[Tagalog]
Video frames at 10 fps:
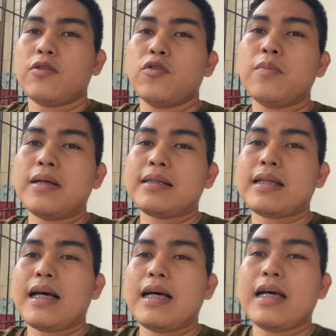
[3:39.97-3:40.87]
You must
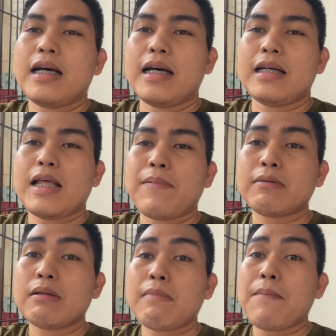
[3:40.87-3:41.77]
uh,
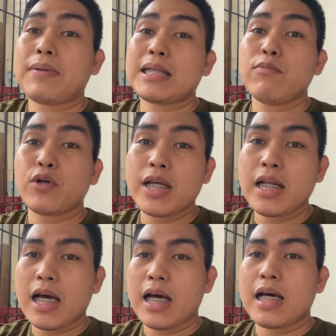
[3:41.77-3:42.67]
dapat may pasa mo
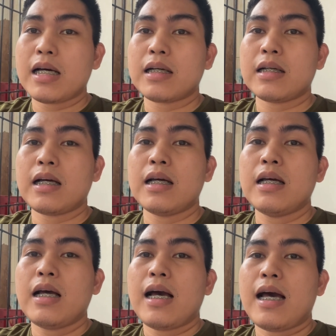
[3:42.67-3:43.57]
rin ang
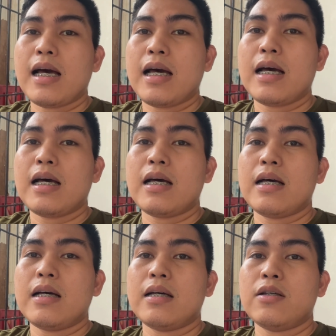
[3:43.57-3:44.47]

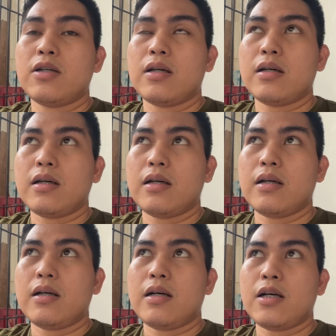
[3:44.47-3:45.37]
uh,
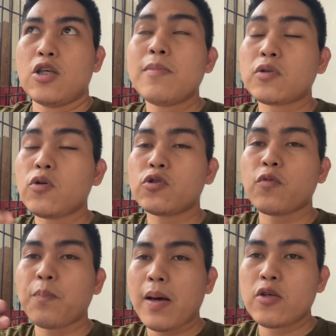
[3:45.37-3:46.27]
uh, you must
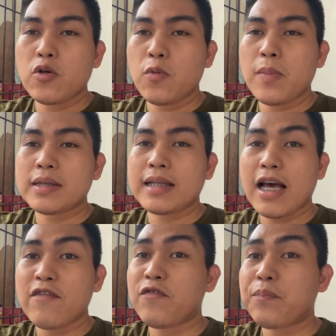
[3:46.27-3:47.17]
also pa, you must
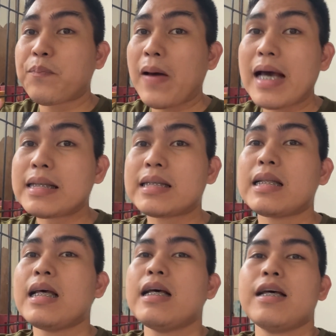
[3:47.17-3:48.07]
have passed
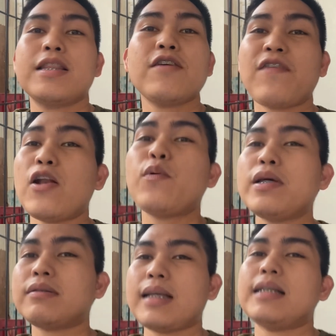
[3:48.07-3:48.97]
the
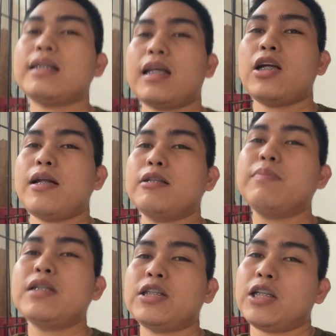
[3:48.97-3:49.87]
following tests that are
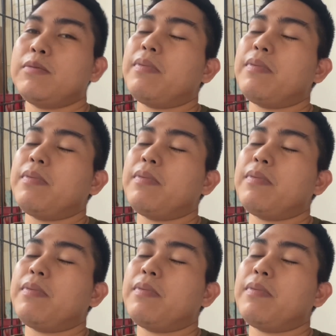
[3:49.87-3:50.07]
administered